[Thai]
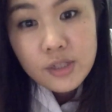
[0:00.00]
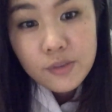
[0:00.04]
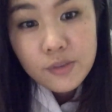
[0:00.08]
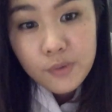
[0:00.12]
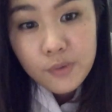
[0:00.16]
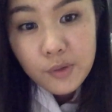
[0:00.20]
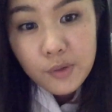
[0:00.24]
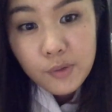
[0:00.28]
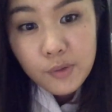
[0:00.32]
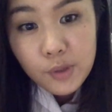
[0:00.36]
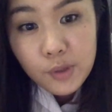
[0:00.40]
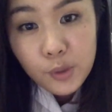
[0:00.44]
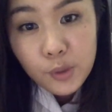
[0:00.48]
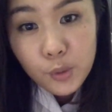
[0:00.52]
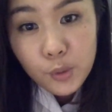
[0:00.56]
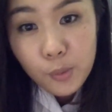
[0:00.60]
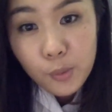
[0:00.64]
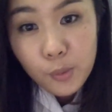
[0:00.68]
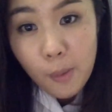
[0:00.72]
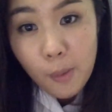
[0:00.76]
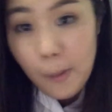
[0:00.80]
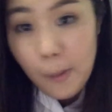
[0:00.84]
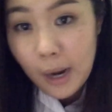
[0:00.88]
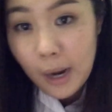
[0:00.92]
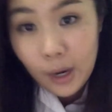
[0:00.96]
รีวิว
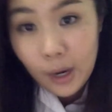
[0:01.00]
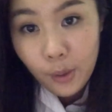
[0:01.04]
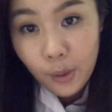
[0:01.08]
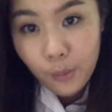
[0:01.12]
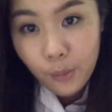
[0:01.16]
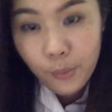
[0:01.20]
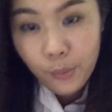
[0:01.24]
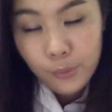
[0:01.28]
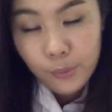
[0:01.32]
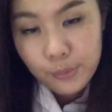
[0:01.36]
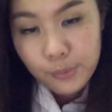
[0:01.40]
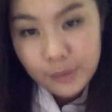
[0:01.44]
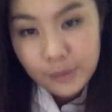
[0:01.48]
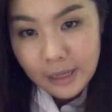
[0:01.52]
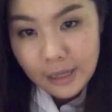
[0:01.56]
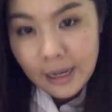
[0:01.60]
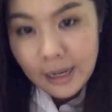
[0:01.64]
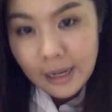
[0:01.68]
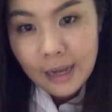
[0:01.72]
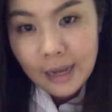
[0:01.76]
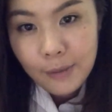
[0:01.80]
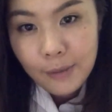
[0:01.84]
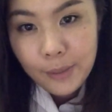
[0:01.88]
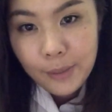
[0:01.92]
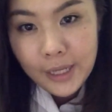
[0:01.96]
เบาๆนะ
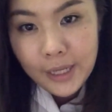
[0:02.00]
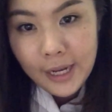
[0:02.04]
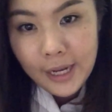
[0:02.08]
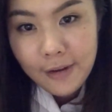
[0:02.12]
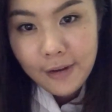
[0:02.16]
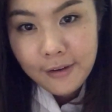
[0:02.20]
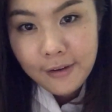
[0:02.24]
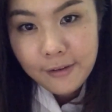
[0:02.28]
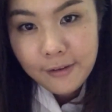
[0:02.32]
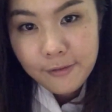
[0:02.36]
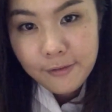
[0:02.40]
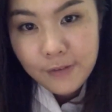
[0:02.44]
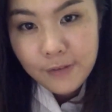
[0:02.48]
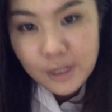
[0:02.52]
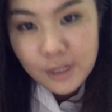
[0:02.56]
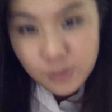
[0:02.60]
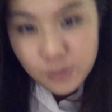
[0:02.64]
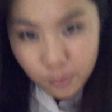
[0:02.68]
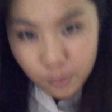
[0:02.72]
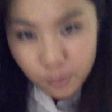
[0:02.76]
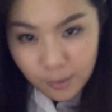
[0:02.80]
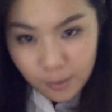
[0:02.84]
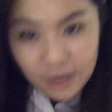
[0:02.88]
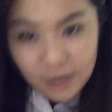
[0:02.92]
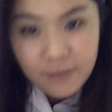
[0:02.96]
คะไว้ใน
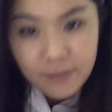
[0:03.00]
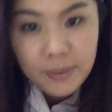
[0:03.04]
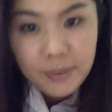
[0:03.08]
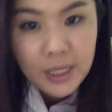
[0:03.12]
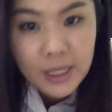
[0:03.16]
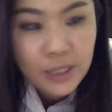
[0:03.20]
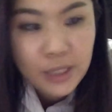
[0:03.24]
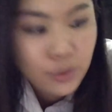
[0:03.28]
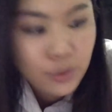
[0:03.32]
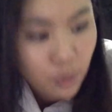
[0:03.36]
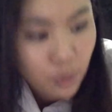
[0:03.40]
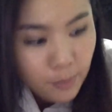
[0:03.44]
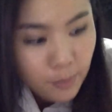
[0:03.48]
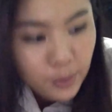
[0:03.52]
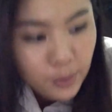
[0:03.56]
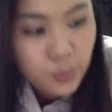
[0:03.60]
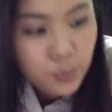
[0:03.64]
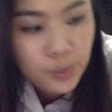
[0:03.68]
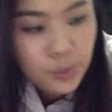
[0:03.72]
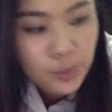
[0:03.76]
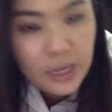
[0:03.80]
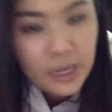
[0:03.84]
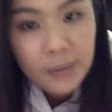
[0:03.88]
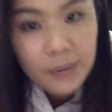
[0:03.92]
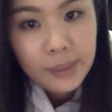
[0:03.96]
Facebook Fan Page ด้วยไป
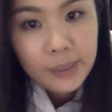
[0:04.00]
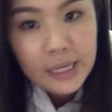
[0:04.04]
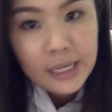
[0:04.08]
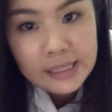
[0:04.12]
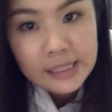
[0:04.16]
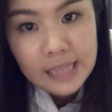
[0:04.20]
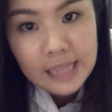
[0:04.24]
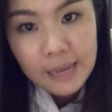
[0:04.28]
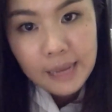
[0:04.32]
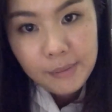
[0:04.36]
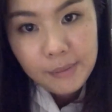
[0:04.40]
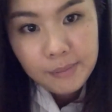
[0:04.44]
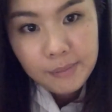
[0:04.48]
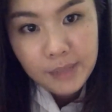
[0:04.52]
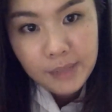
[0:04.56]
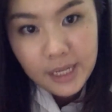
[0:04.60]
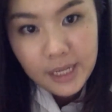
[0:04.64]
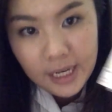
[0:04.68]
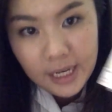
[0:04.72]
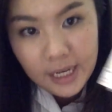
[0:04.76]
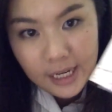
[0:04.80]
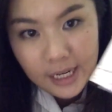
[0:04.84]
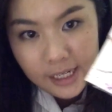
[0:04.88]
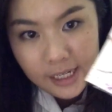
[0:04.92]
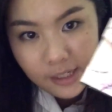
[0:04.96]
ดูได้ว่าหน้าตามันเป็น
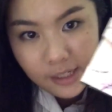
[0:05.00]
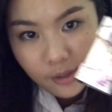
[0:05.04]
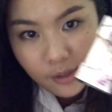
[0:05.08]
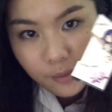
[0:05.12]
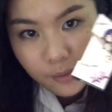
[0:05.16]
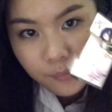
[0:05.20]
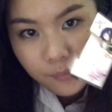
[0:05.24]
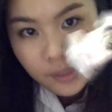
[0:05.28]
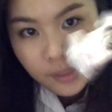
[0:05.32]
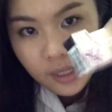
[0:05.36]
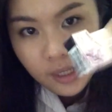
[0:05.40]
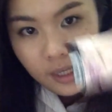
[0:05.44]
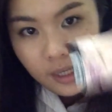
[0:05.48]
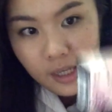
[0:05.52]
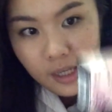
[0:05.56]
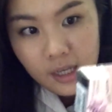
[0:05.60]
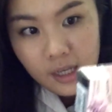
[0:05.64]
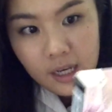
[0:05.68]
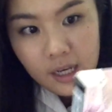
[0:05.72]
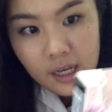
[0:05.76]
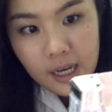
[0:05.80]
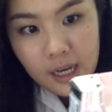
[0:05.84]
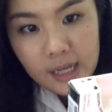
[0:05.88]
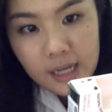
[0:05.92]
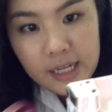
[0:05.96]
ยังไงเนาะ
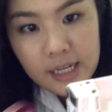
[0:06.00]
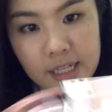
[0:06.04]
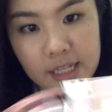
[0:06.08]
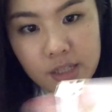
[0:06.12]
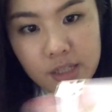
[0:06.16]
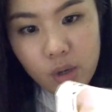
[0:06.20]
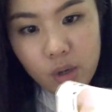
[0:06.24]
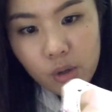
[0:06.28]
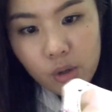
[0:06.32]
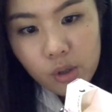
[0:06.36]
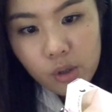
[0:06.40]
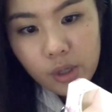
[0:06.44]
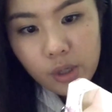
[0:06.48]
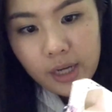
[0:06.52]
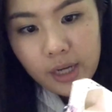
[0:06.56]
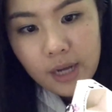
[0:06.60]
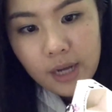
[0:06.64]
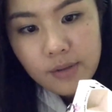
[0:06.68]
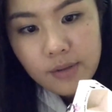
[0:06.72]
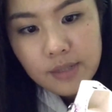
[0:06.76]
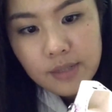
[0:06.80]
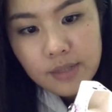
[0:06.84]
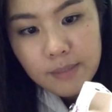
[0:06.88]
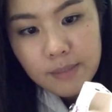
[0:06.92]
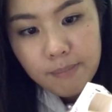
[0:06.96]
อันนี้
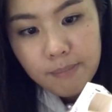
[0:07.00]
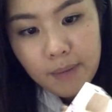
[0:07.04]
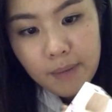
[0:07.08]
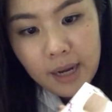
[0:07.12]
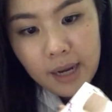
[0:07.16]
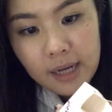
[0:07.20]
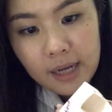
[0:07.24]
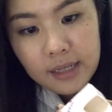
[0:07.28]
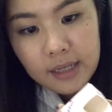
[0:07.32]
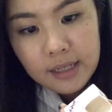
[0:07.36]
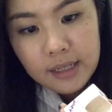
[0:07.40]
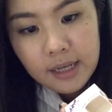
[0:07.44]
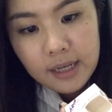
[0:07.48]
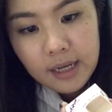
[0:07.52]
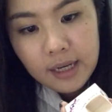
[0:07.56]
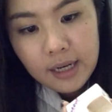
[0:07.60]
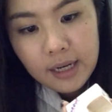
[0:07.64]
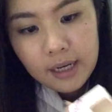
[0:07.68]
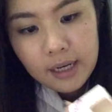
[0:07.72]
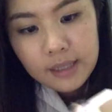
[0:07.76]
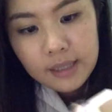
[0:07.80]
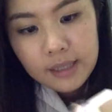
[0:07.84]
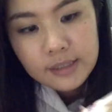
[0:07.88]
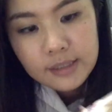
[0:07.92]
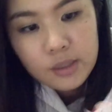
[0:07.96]
290บาทหรือไง
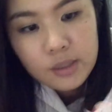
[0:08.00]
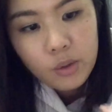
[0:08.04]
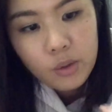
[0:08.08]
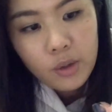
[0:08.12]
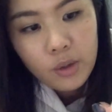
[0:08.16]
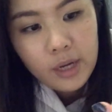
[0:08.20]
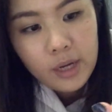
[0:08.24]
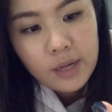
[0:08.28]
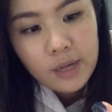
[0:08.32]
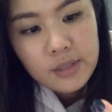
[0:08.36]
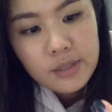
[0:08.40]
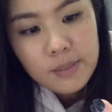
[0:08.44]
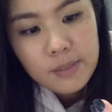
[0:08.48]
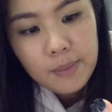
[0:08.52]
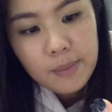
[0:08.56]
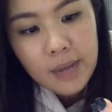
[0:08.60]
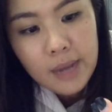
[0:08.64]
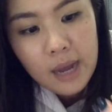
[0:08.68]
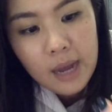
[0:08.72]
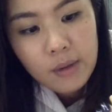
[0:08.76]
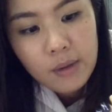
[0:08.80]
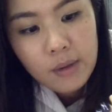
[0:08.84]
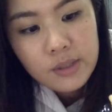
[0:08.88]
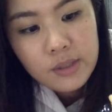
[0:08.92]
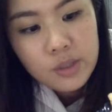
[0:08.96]
เนี่ย
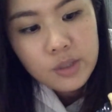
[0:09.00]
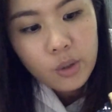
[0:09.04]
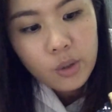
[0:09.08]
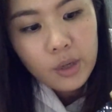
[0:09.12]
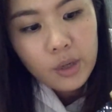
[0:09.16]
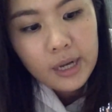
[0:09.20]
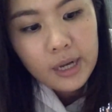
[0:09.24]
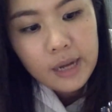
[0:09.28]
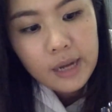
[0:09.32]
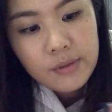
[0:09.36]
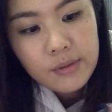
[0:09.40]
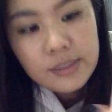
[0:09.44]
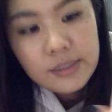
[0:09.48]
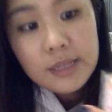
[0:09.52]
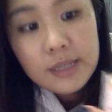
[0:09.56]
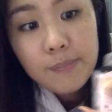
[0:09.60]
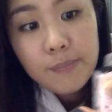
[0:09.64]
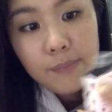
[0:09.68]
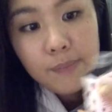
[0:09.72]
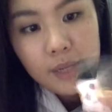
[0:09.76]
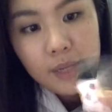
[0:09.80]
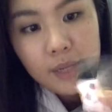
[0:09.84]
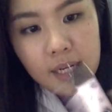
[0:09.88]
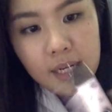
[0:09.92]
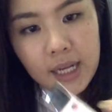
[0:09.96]
299หรือ
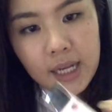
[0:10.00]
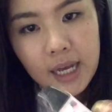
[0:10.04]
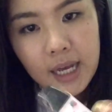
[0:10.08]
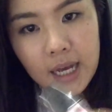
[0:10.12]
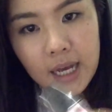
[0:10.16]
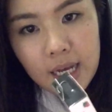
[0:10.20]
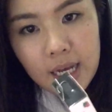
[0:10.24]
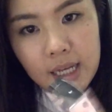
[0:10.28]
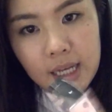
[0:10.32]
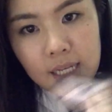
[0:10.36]
290เนี่ยนะคะ